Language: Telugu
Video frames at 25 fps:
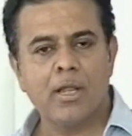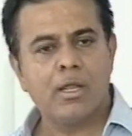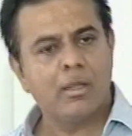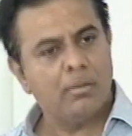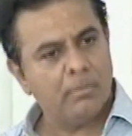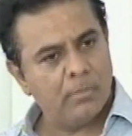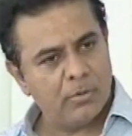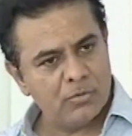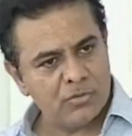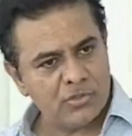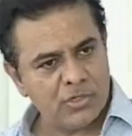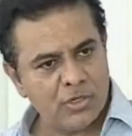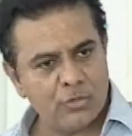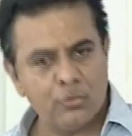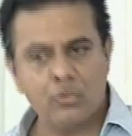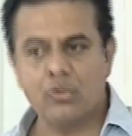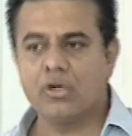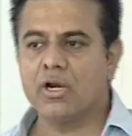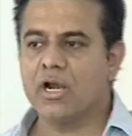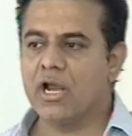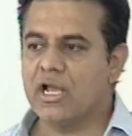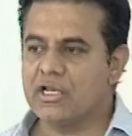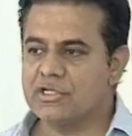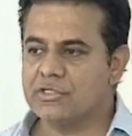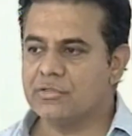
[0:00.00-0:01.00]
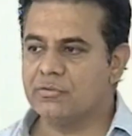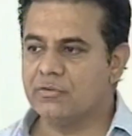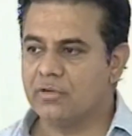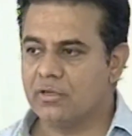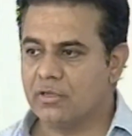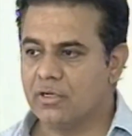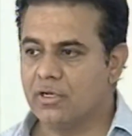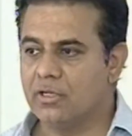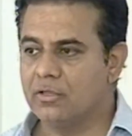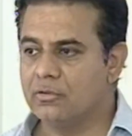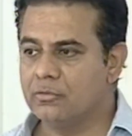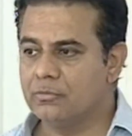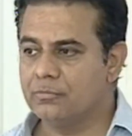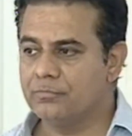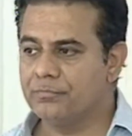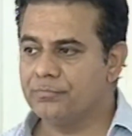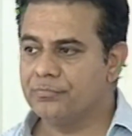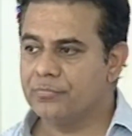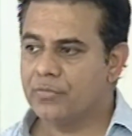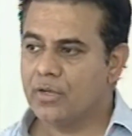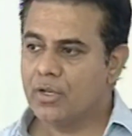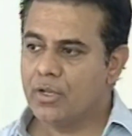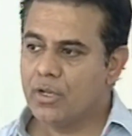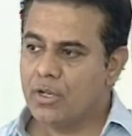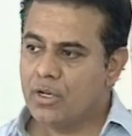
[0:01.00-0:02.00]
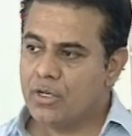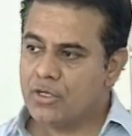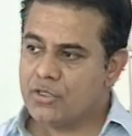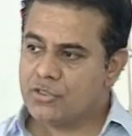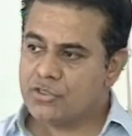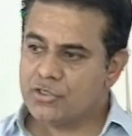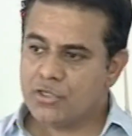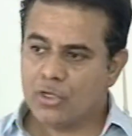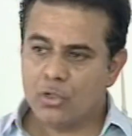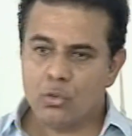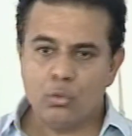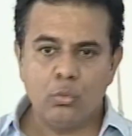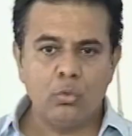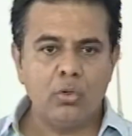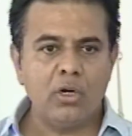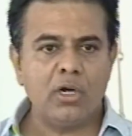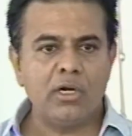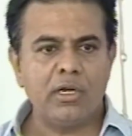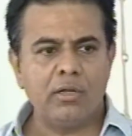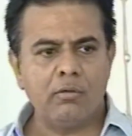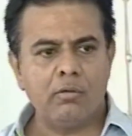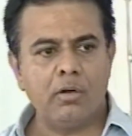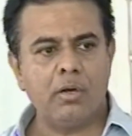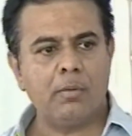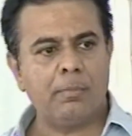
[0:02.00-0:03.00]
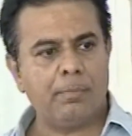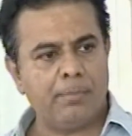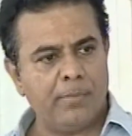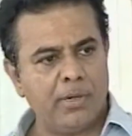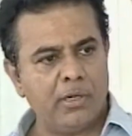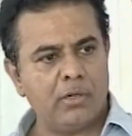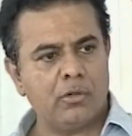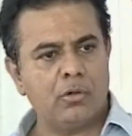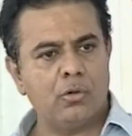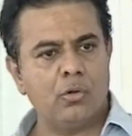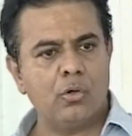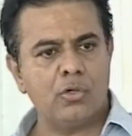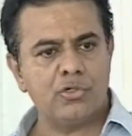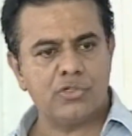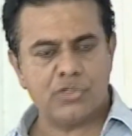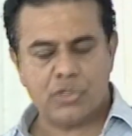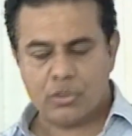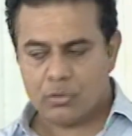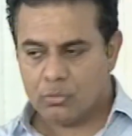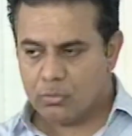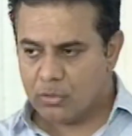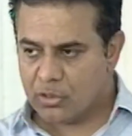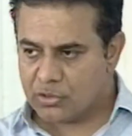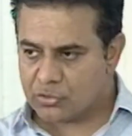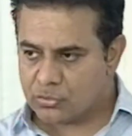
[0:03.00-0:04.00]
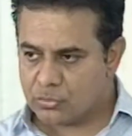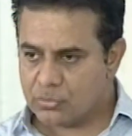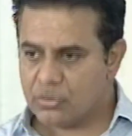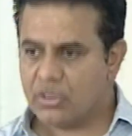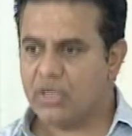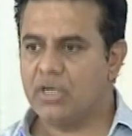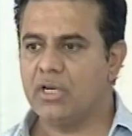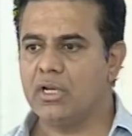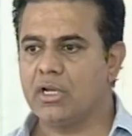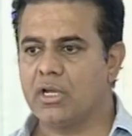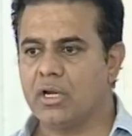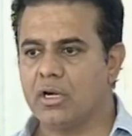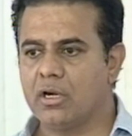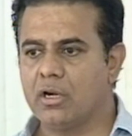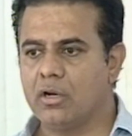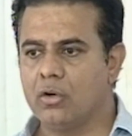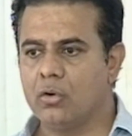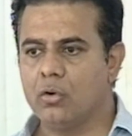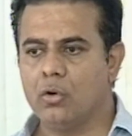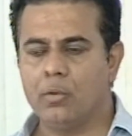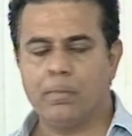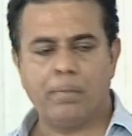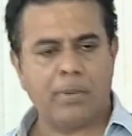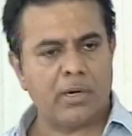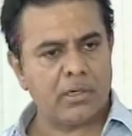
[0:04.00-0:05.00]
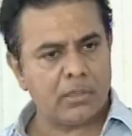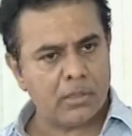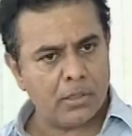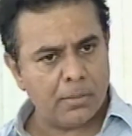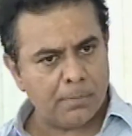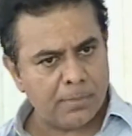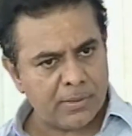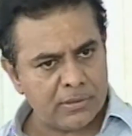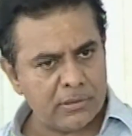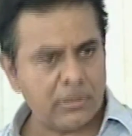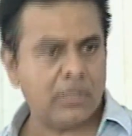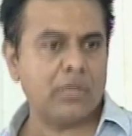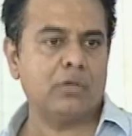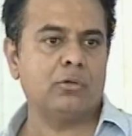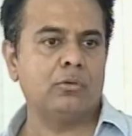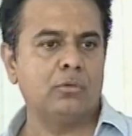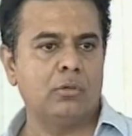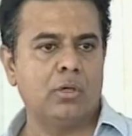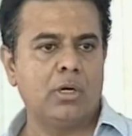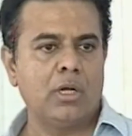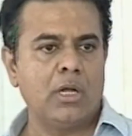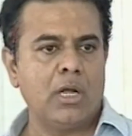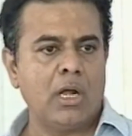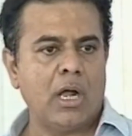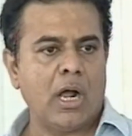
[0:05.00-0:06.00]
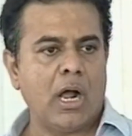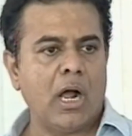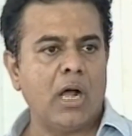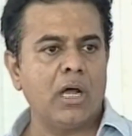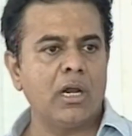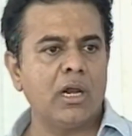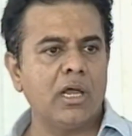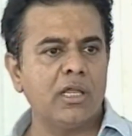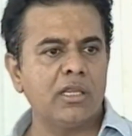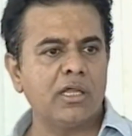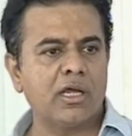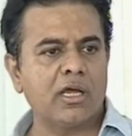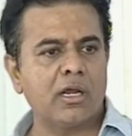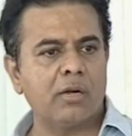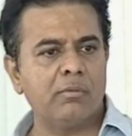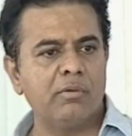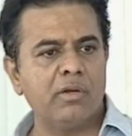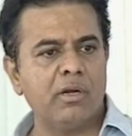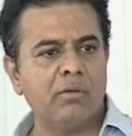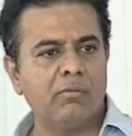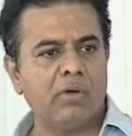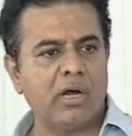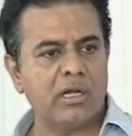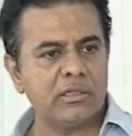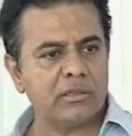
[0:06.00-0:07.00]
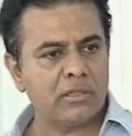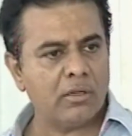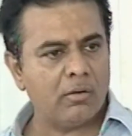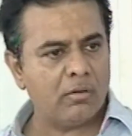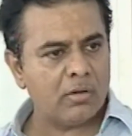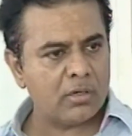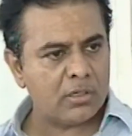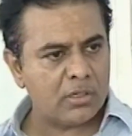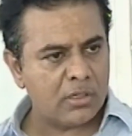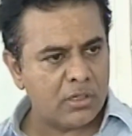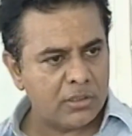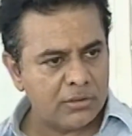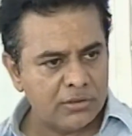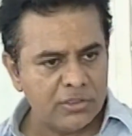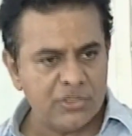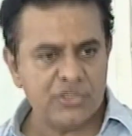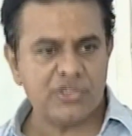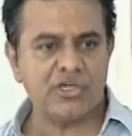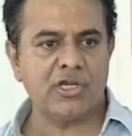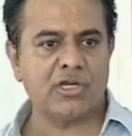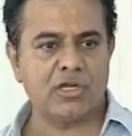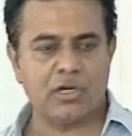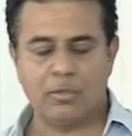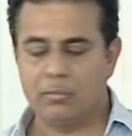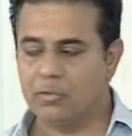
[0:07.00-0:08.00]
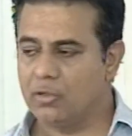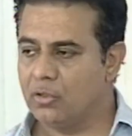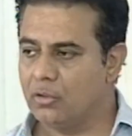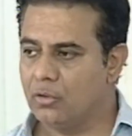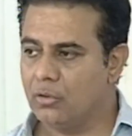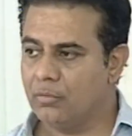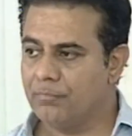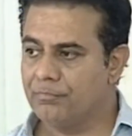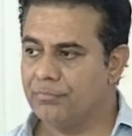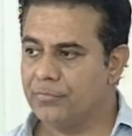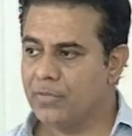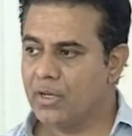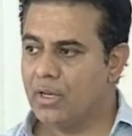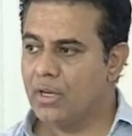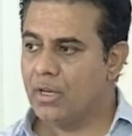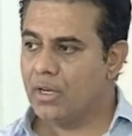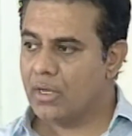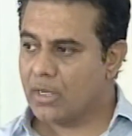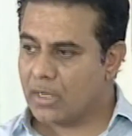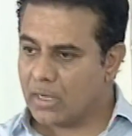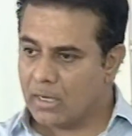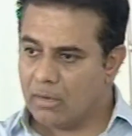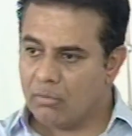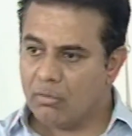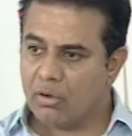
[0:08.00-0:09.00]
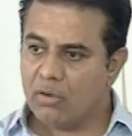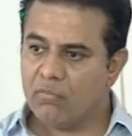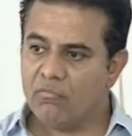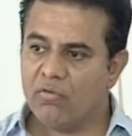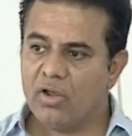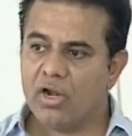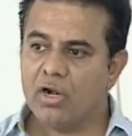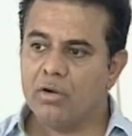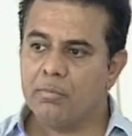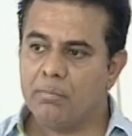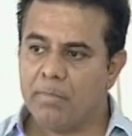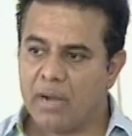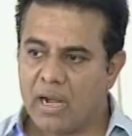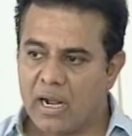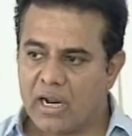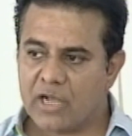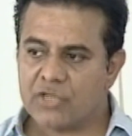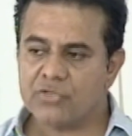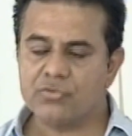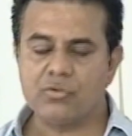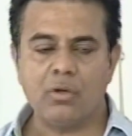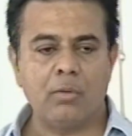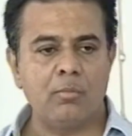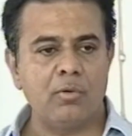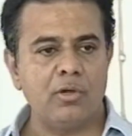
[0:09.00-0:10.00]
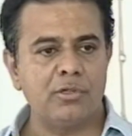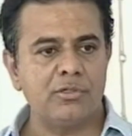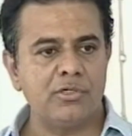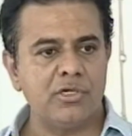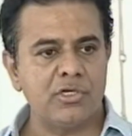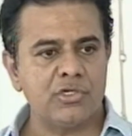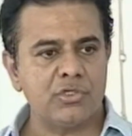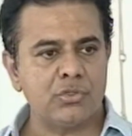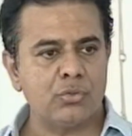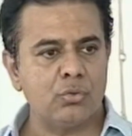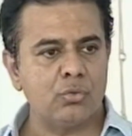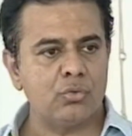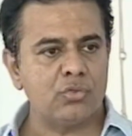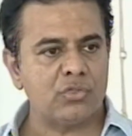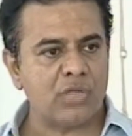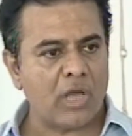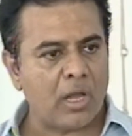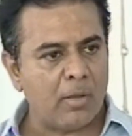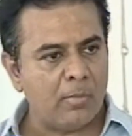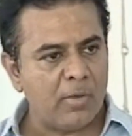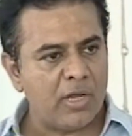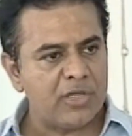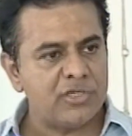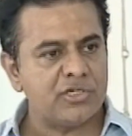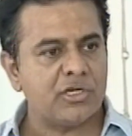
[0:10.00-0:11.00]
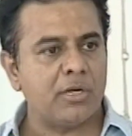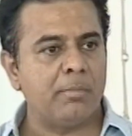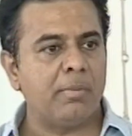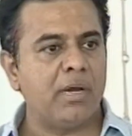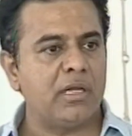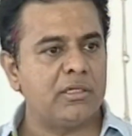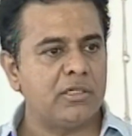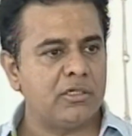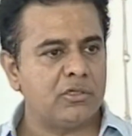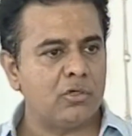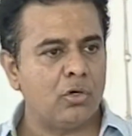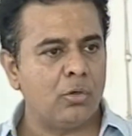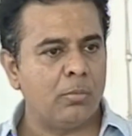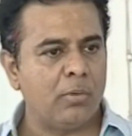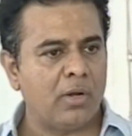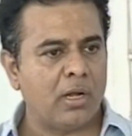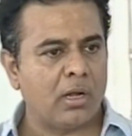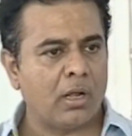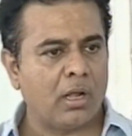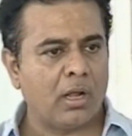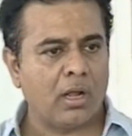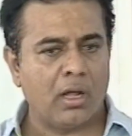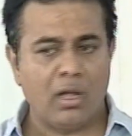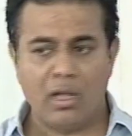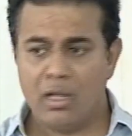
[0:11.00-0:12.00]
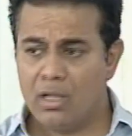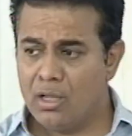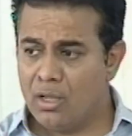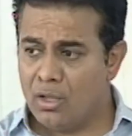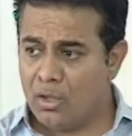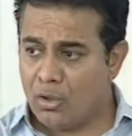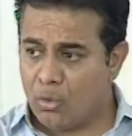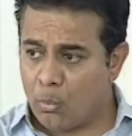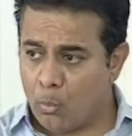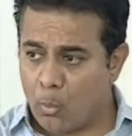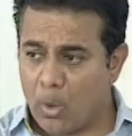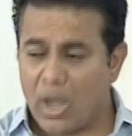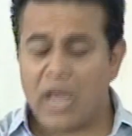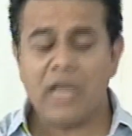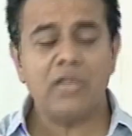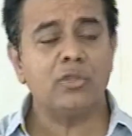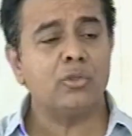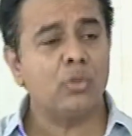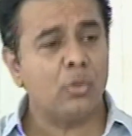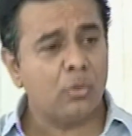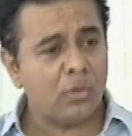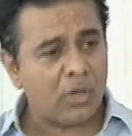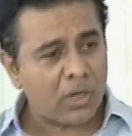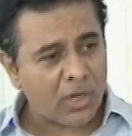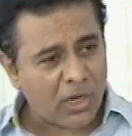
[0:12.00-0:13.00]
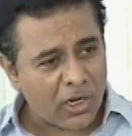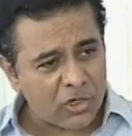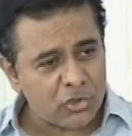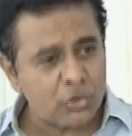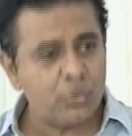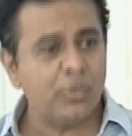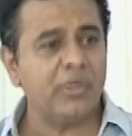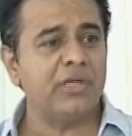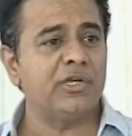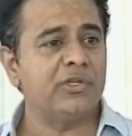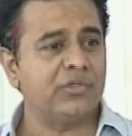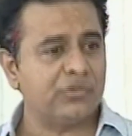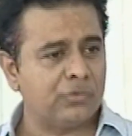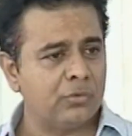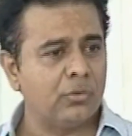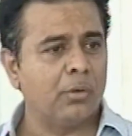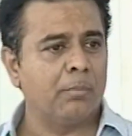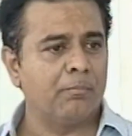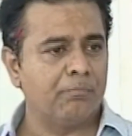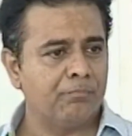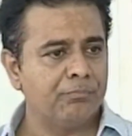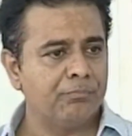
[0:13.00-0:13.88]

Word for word: మేము చెరువులు రాసి ఇవ్వడం లేదు చెరువుల డెవలప్మెంట్లో చెరువుల సుందరీకరణలో పట్టణ ప్రజలకు ఆహ్లాదకరమైన వాతావరణాన్ని అందించే క్రమంలో కేవలం వాళ్ళని భాగస్వాములను చేస్తూ సామాజిక బాధ్యతలో భాగంగా వారితో కూడా ఖర్చు పెట్టిస్తున్నాం